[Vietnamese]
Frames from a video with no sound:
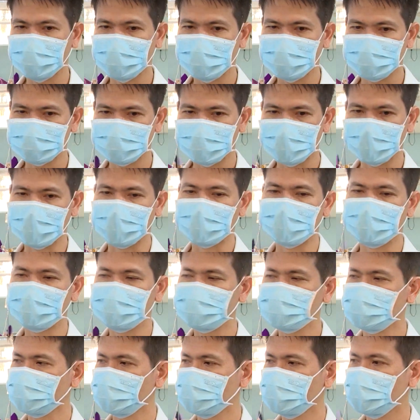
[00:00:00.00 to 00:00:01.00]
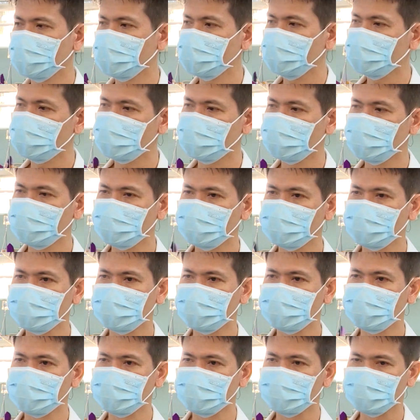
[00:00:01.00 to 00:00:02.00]
không để những cái ờ,
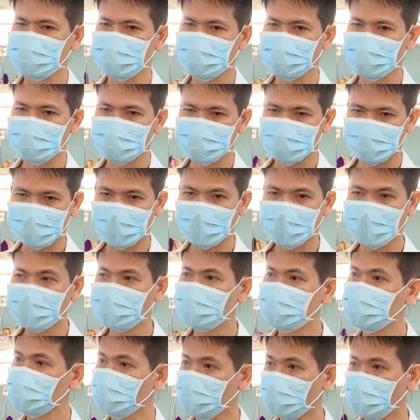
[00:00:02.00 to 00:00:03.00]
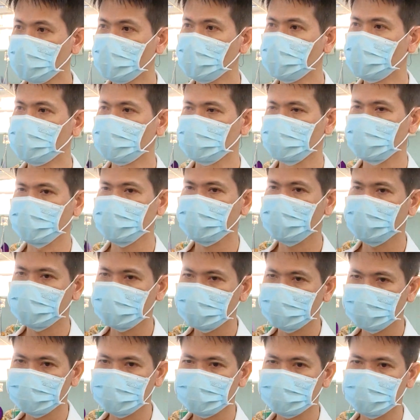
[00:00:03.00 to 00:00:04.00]
ao tù các cái
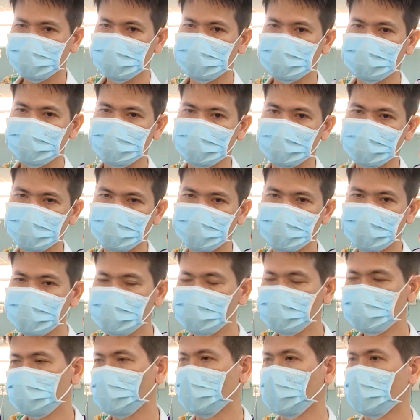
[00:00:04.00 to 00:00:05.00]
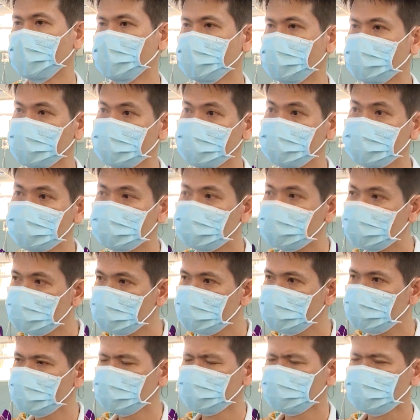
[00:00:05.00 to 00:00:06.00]
cái, cái lưu vại để chứa nước
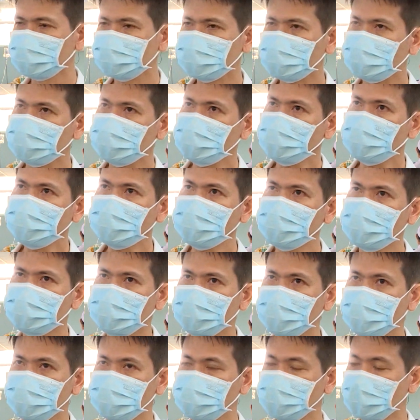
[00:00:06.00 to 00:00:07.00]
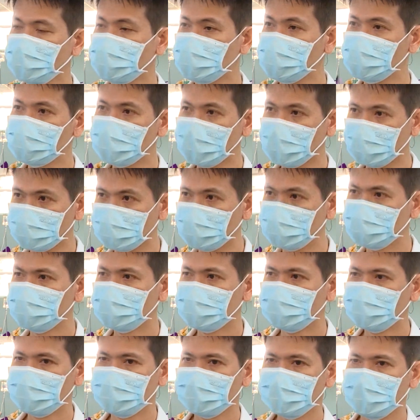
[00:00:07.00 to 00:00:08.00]
rồi phải ngủ mùng
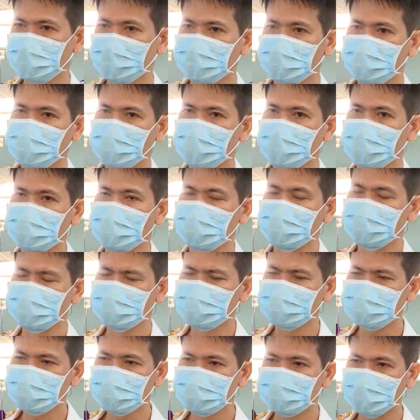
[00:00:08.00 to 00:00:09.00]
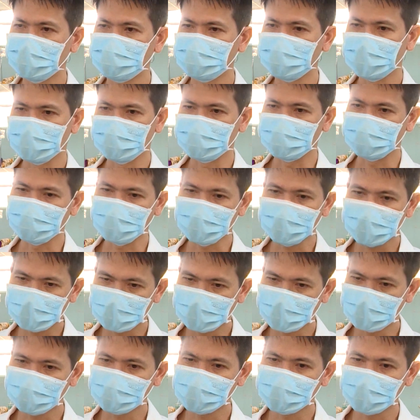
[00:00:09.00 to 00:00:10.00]
hoặc là nếu như mà mình có đi
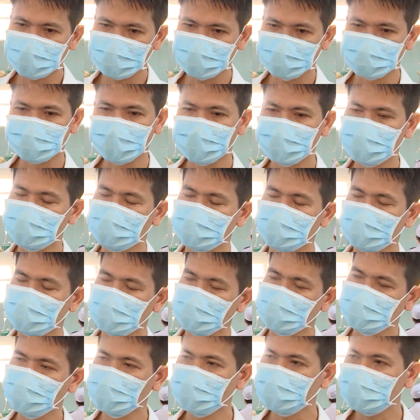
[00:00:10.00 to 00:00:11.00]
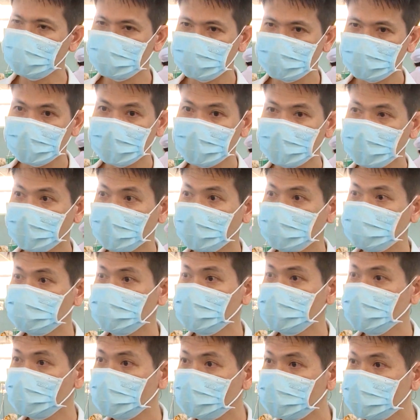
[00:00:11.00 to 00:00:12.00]
đâu á, thì bây giờ người ta có những cái kem
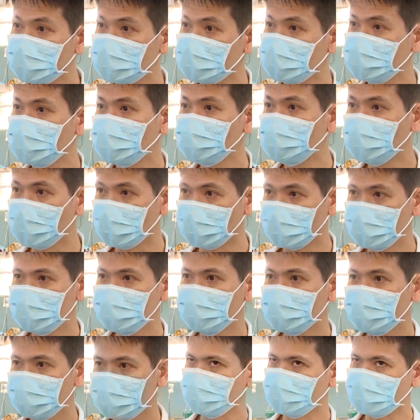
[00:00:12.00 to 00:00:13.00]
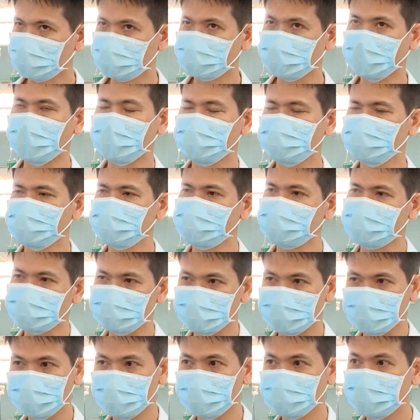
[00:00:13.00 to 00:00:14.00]
sức để chống mũi hiện tại thì dịch
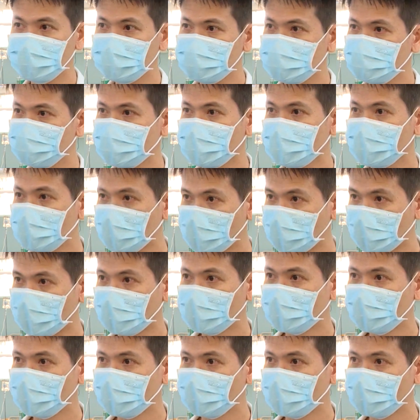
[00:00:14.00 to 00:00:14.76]
covid vẫn còn